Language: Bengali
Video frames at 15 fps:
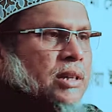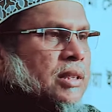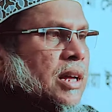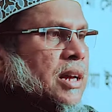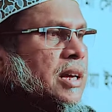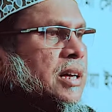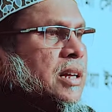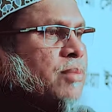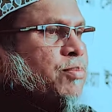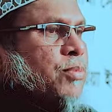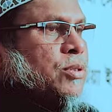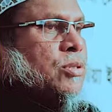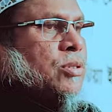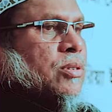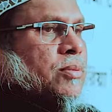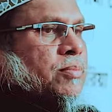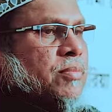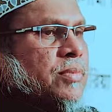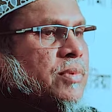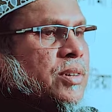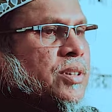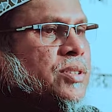তাহলে এখানে প্রথম
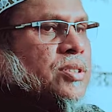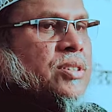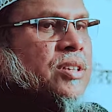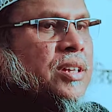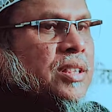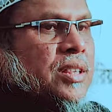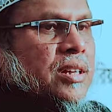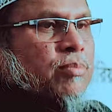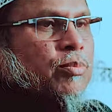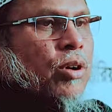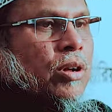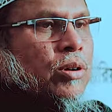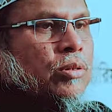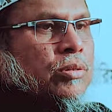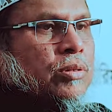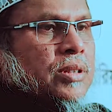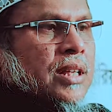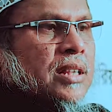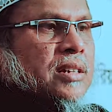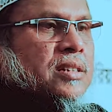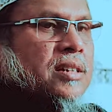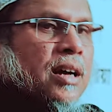স্ত্রীদের বলা হতো
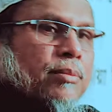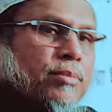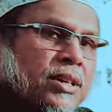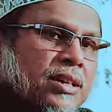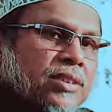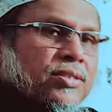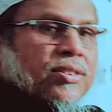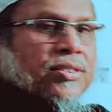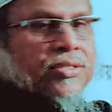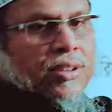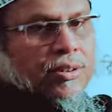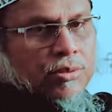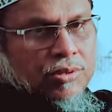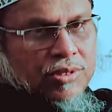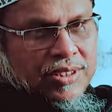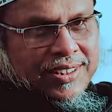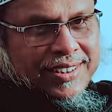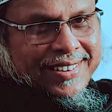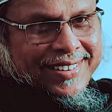তাদের স্বামীকে চেষ্টা করতে